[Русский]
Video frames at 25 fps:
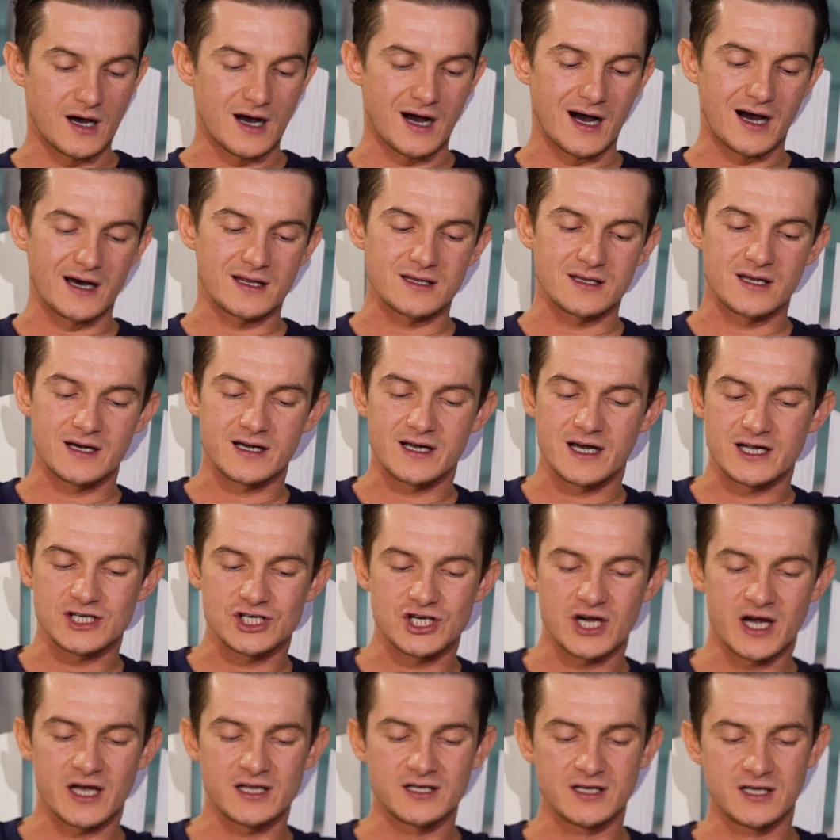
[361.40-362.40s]
Она
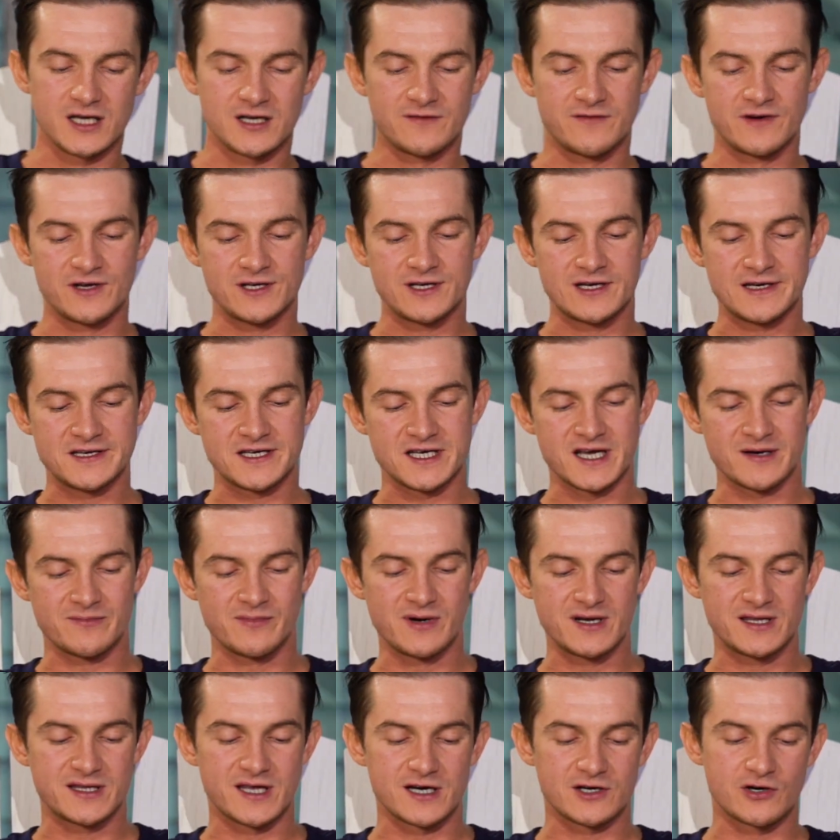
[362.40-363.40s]
качает гривы, нельзя
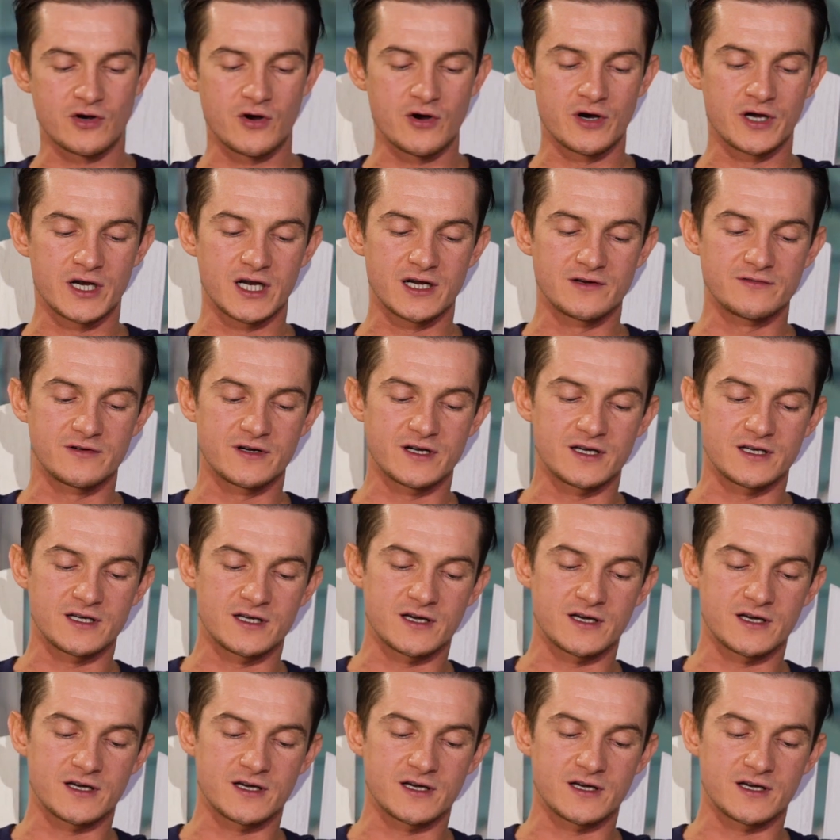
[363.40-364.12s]
быть такой гривой.